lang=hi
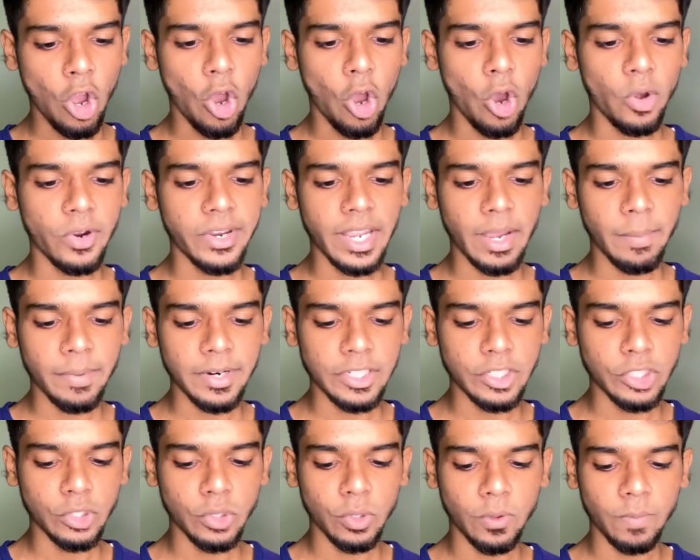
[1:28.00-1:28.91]
और यहाँ
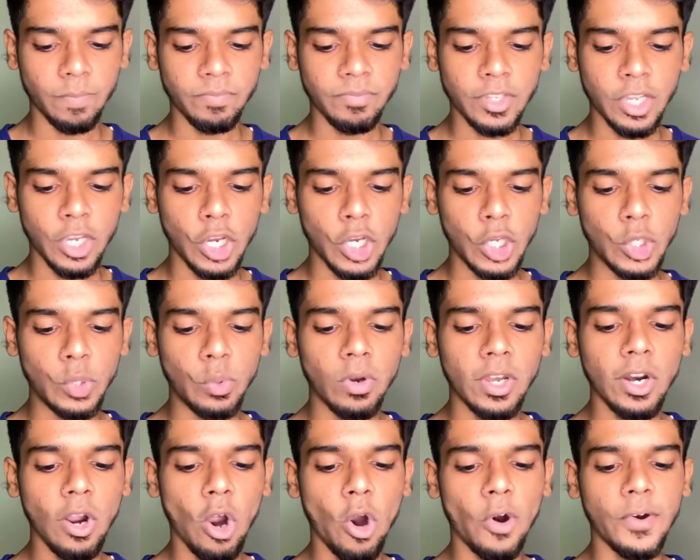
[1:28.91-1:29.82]
पर जो
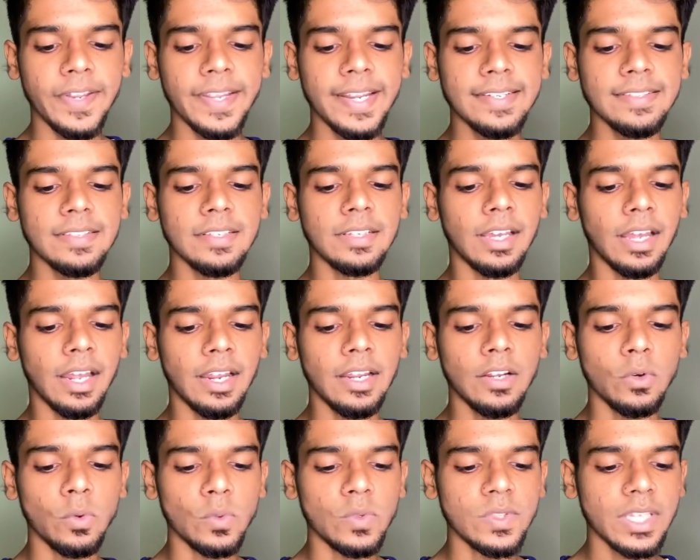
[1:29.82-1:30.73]
यूअर ऑडियंस दिखा
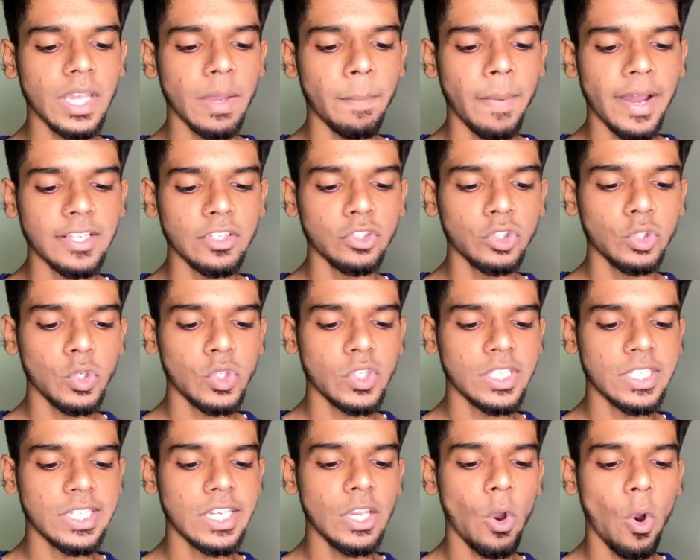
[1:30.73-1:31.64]
रहा है उसके बाद जो
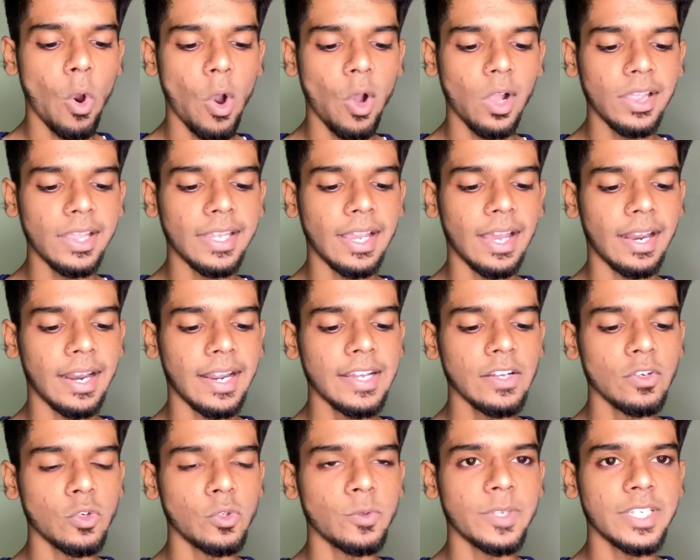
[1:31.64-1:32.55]
सी ऑल दिखा रहा
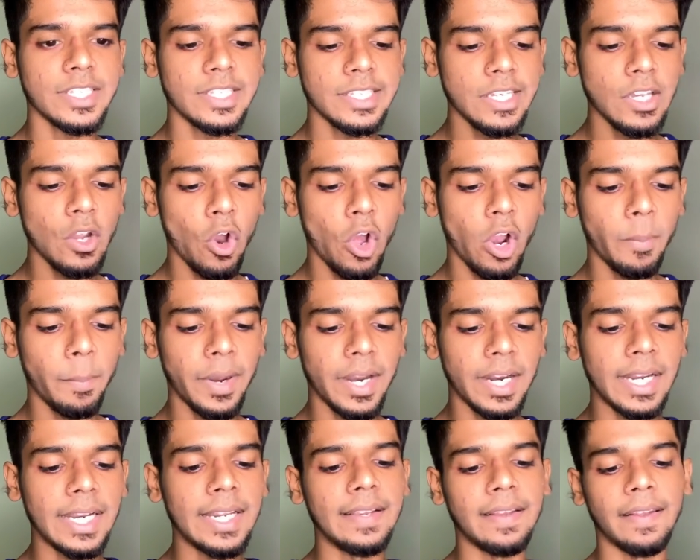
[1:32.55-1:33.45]
है उस सी ऑल
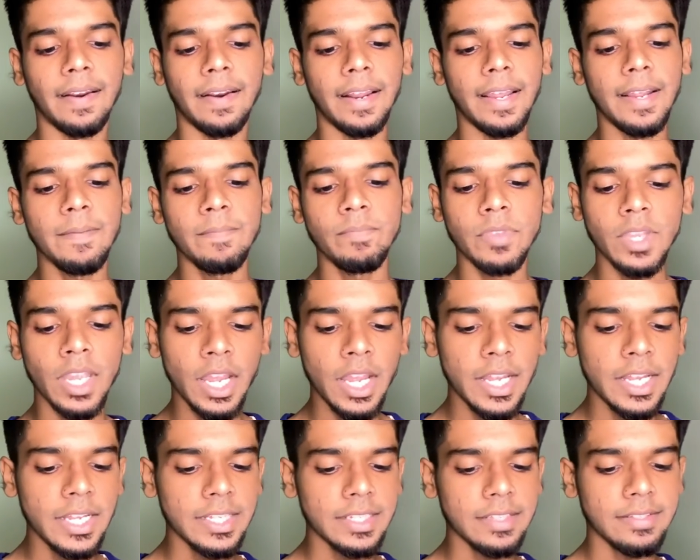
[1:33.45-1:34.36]
पर क्लिक करना
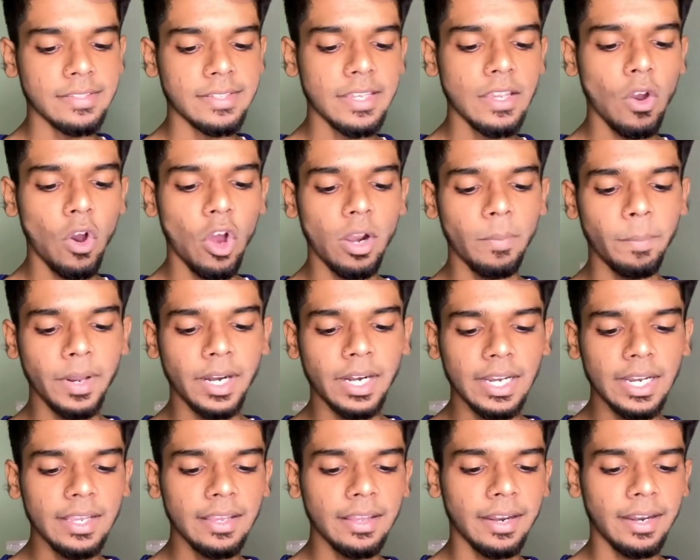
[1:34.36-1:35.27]
है सी ऑल पर
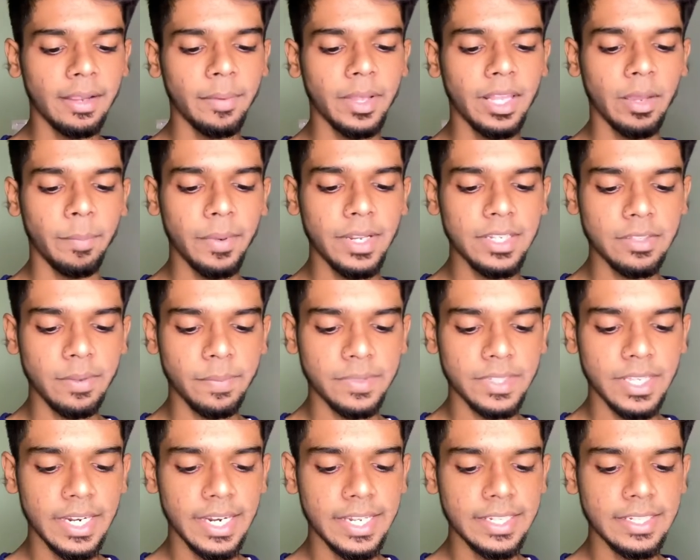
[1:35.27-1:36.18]
क्लिक करने के बाद हमें
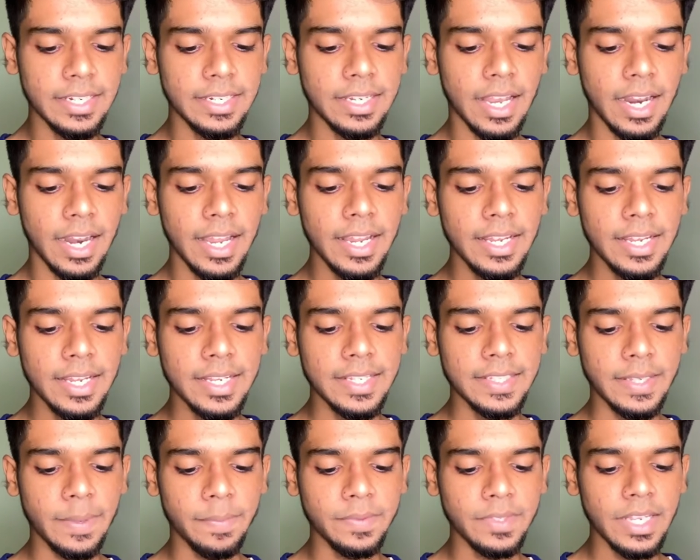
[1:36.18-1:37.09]
सबसे नीचे जाना
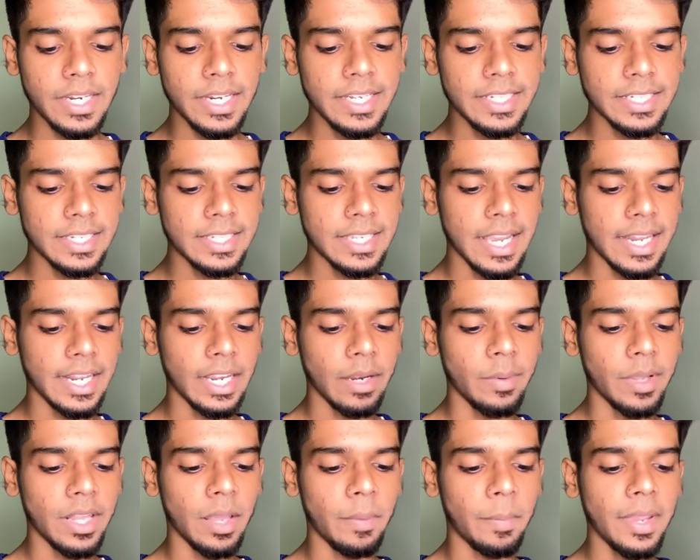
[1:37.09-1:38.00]
है सबसे नीचे जाने
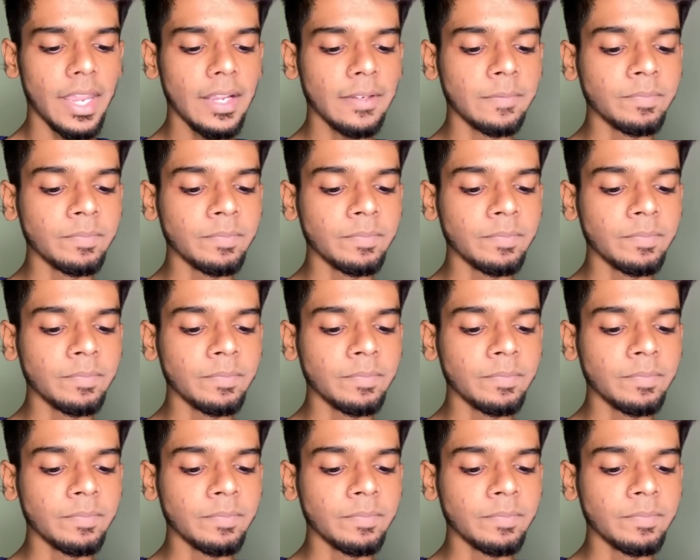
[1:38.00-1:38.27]
के बाद हमें